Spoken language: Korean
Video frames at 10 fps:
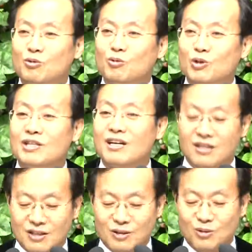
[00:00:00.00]
요즘은
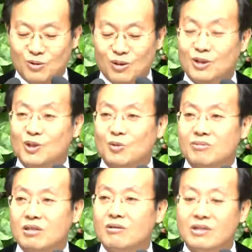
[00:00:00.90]
뭐
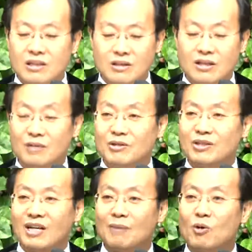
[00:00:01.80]
하여튼
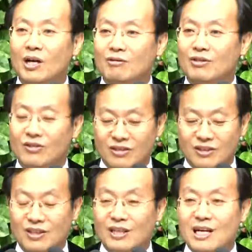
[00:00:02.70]
우리나라도 좀
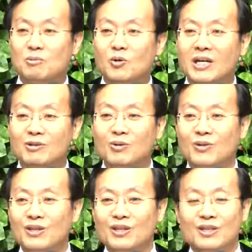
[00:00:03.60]
특권이 있는 사람들은
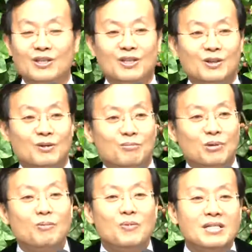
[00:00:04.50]
감옥 가도요.
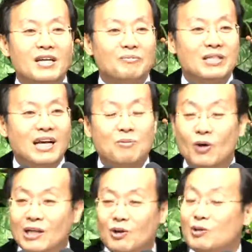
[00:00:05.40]
감옥 가도
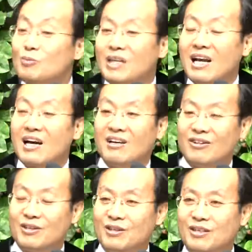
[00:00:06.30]

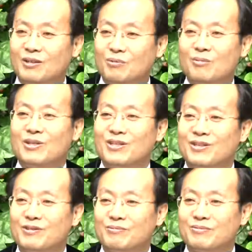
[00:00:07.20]
평범한 사람들이 감옥
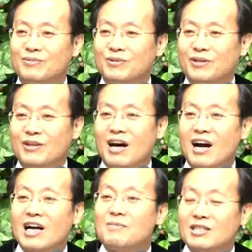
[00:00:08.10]
가는 거는 좀 달라요.
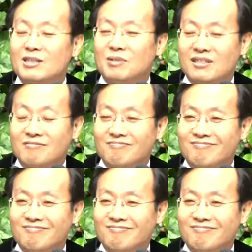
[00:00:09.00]
보면